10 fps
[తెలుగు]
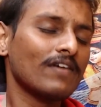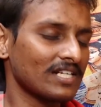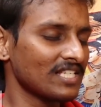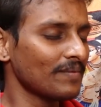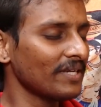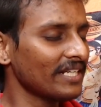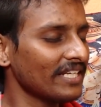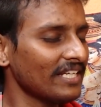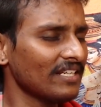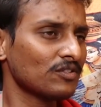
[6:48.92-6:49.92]
వాట్సాప్ లో
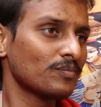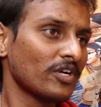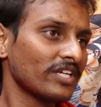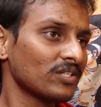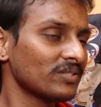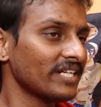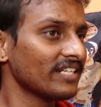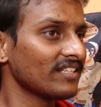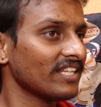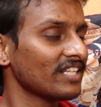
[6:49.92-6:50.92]
అంటే గుడ్ మార్నింగ్ గుడ్
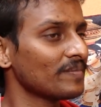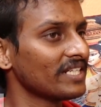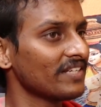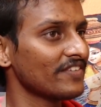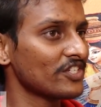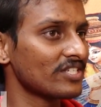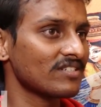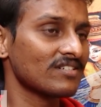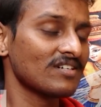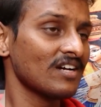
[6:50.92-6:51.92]
నైట్ లేదంటే బర్త్డే విషెస్